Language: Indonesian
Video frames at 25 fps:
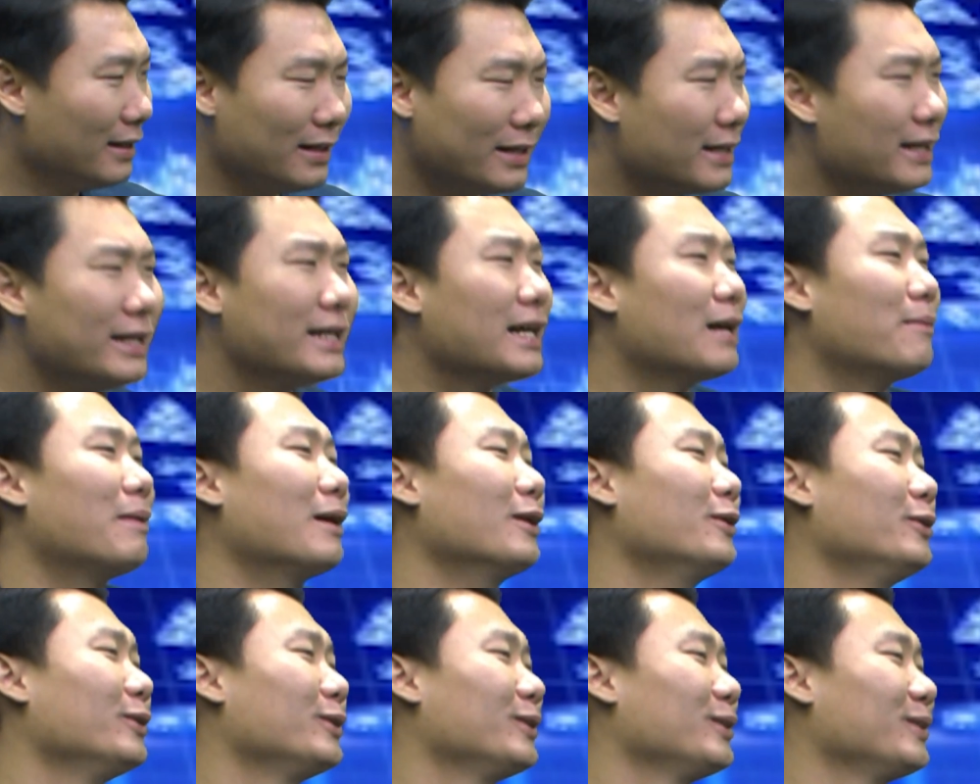ya jadi
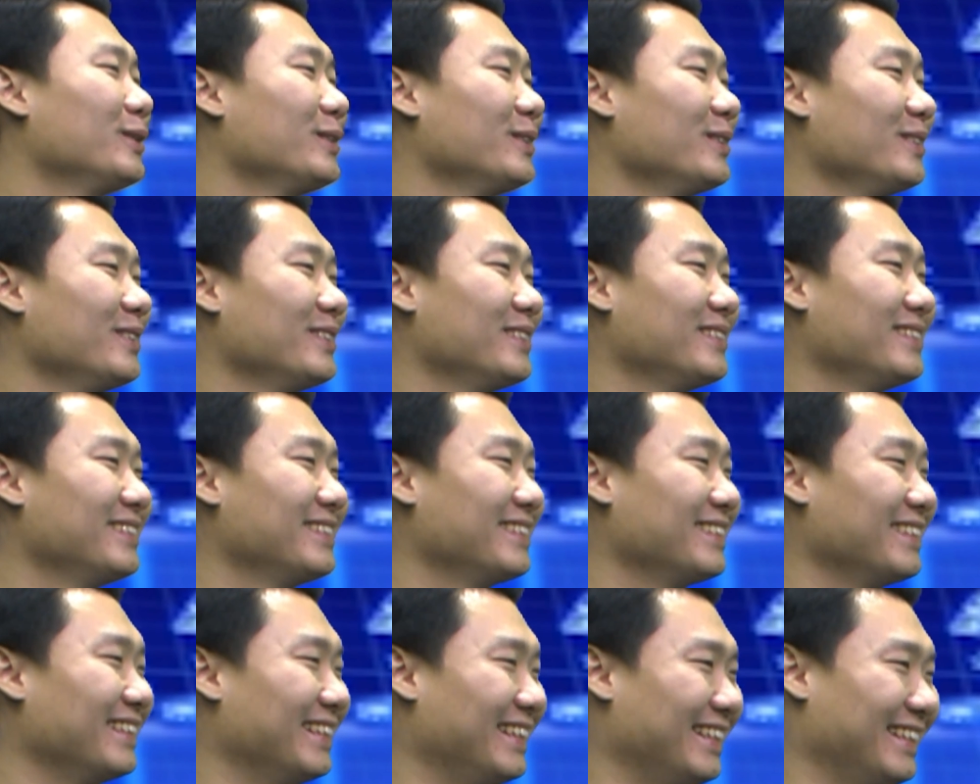nggak bagus.
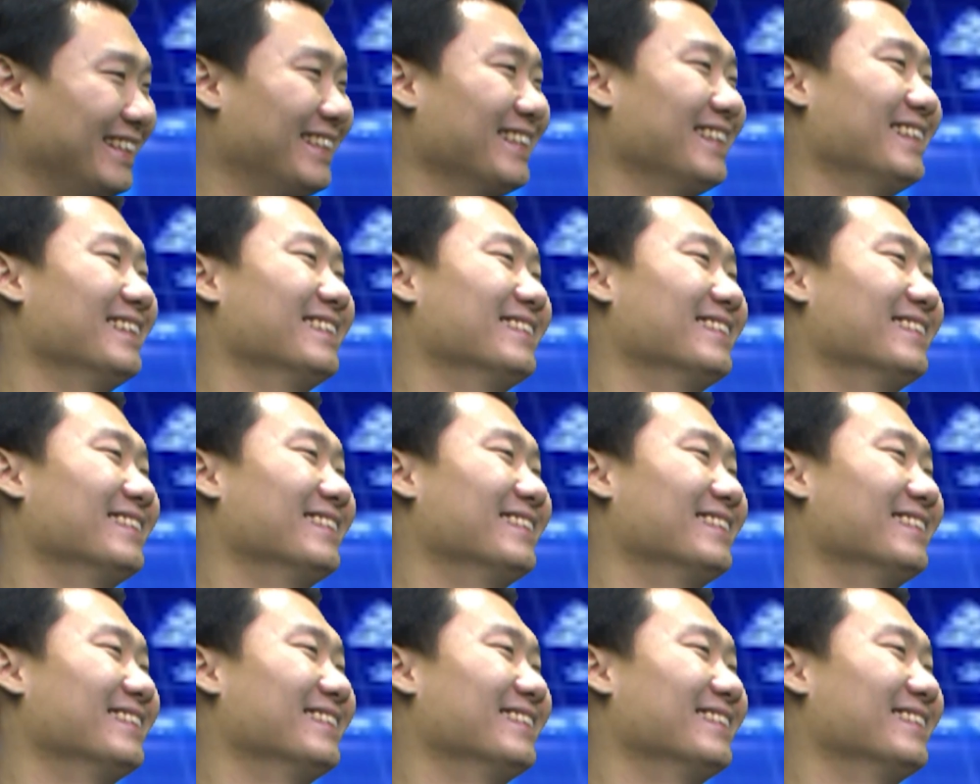Oke. Okay. Gitu.